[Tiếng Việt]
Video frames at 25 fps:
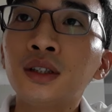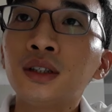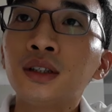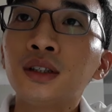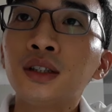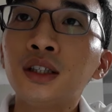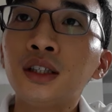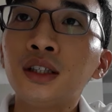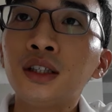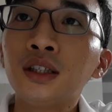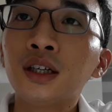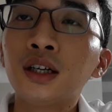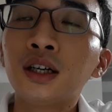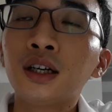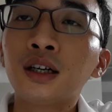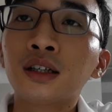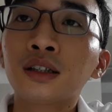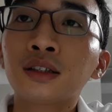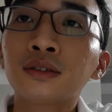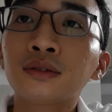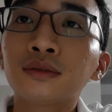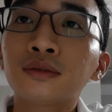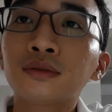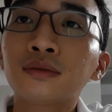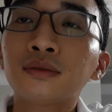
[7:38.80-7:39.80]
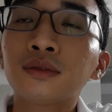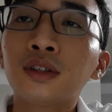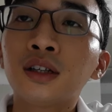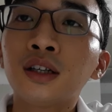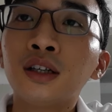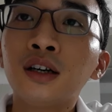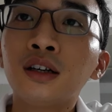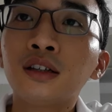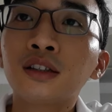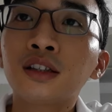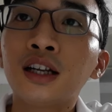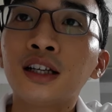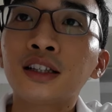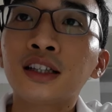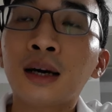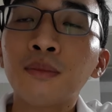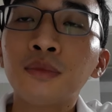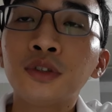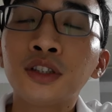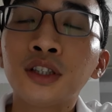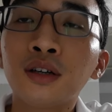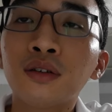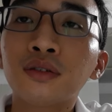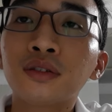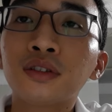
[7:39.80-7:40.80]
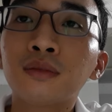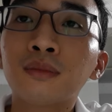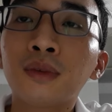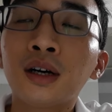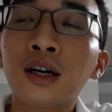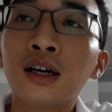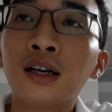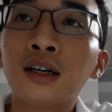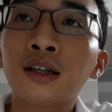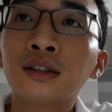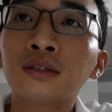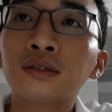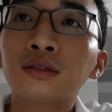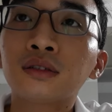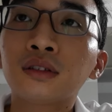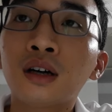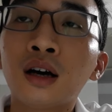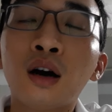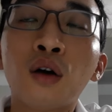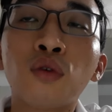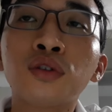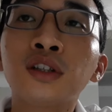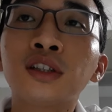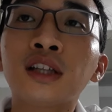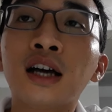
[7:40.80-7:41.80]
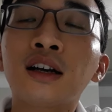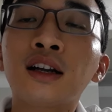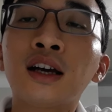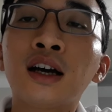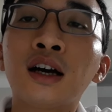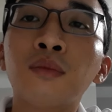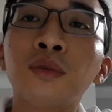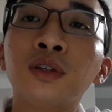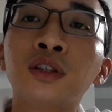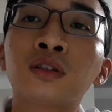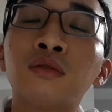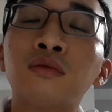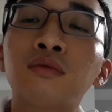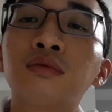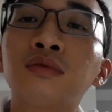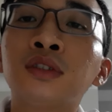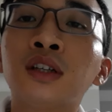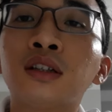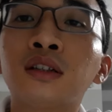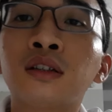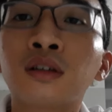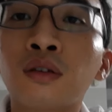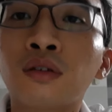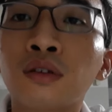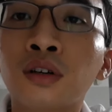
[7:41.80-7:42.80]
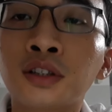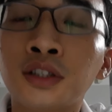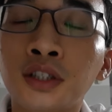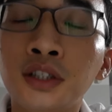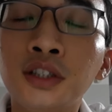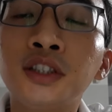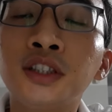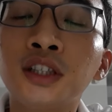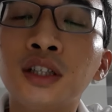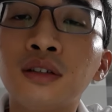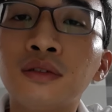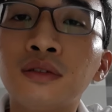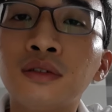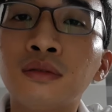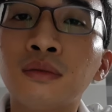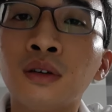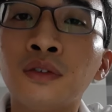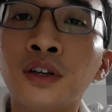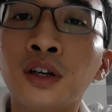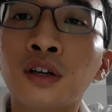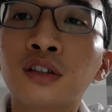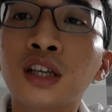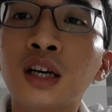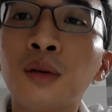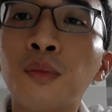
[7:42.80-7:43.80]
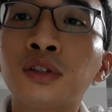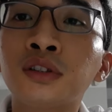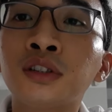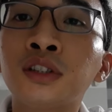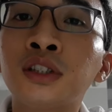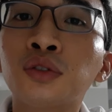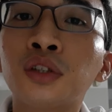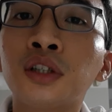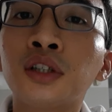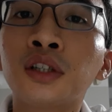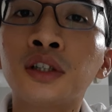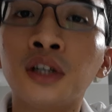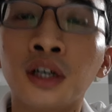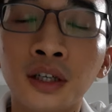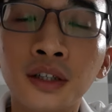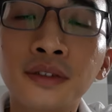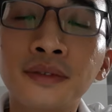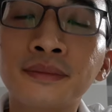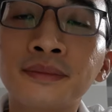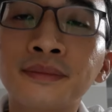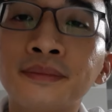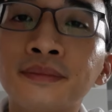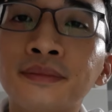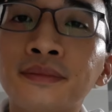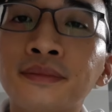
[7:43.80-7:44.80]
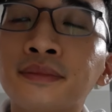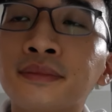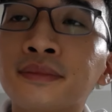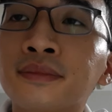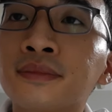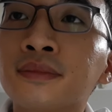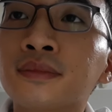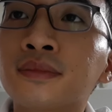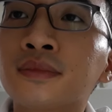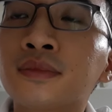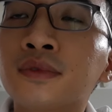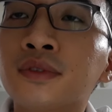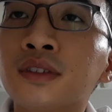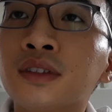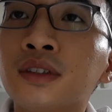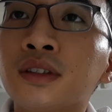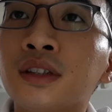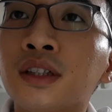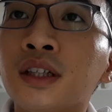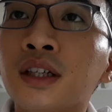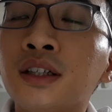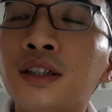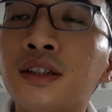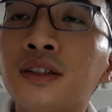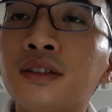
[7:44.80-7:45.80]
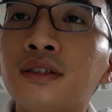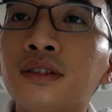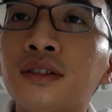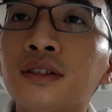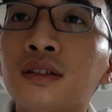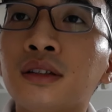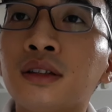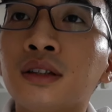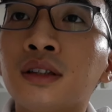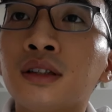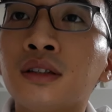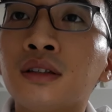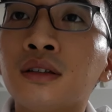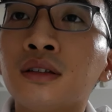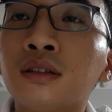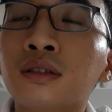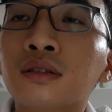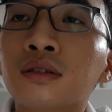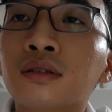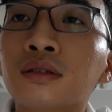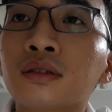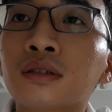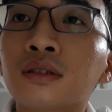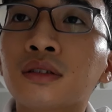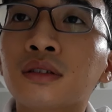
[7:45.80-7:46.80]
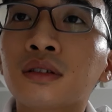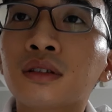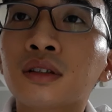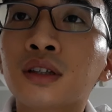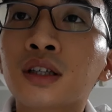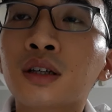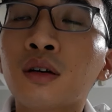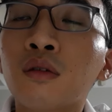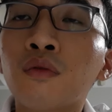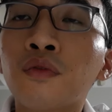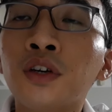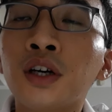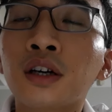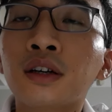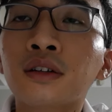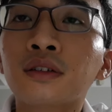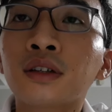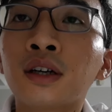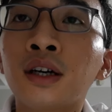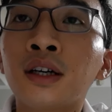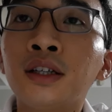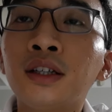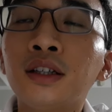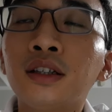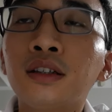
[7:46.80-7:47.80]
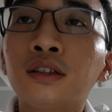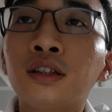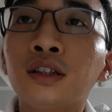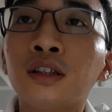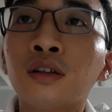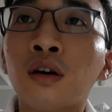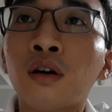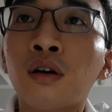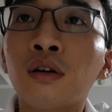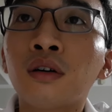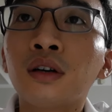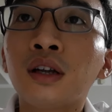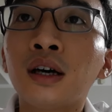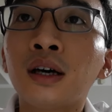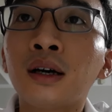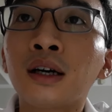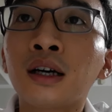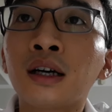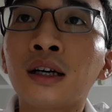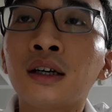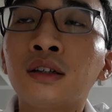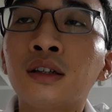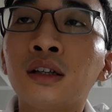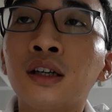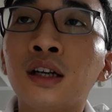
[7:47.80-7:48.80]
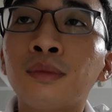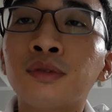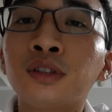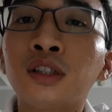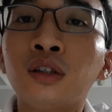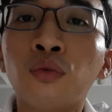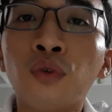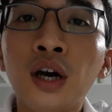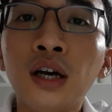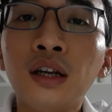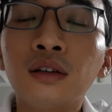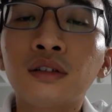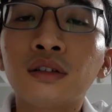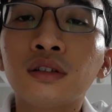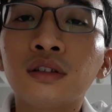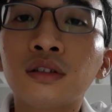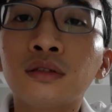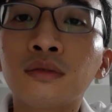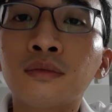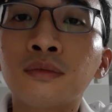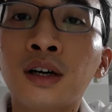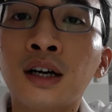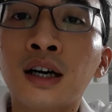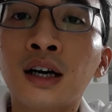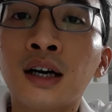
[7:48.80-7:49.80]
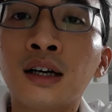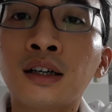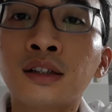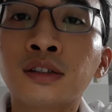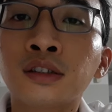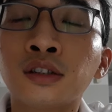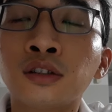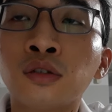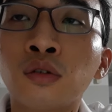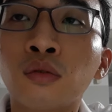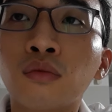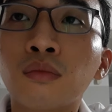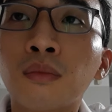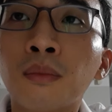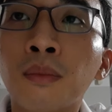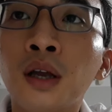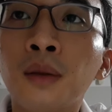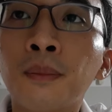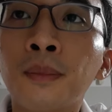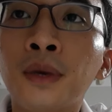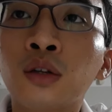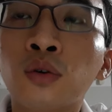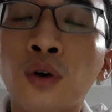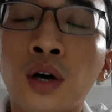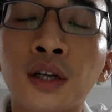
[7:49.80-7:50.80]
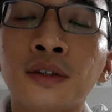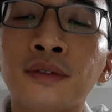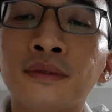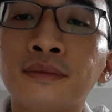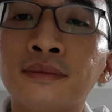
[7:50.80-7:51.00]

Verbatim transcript: Thì lương thì là 8 triệu nhưng mà hầu như tháng nào mình cũng nhận được 9 triệu bởi vì có thêm 1 triệu tiền thưởng. Đấy, cái công việc đấy thì nó là lập trình web và sử dụng PHP thuần.